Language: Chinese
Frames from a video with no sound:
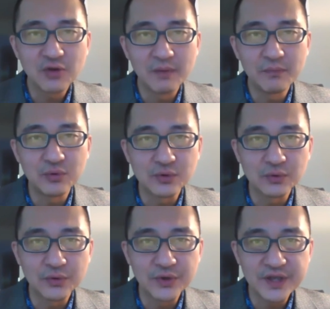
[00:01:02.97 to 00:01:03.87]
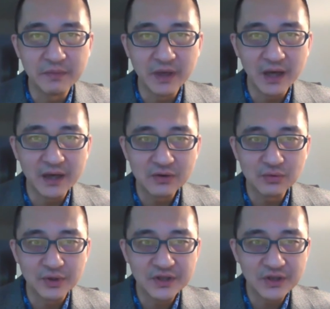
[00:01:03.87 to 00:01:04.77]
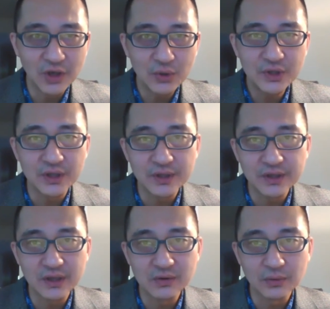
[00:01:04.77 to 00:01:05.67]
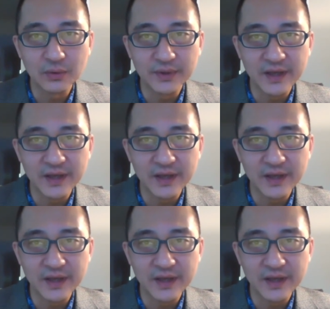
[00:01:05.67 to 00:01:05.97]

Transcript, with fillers: 川普总统是一名爱做交易的这个总统，